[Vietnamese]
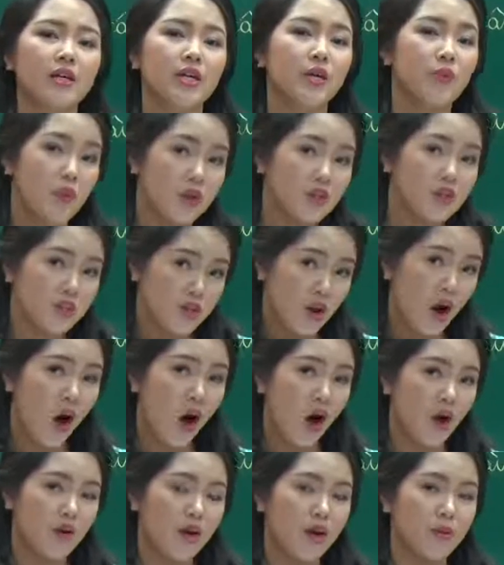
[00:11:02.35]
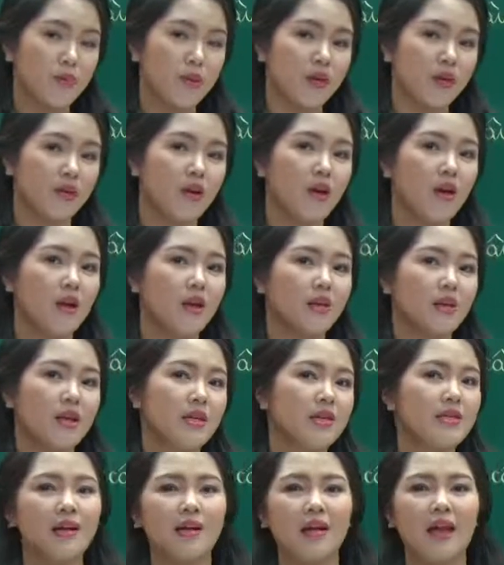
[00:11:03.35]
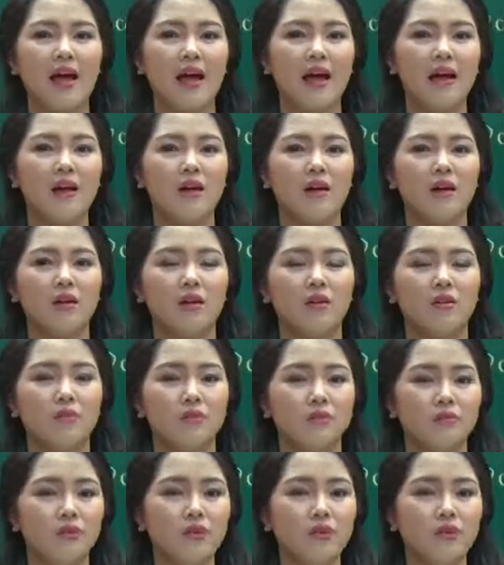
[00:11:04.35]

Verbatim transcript: keywords đó để mình thấy rằng là uh,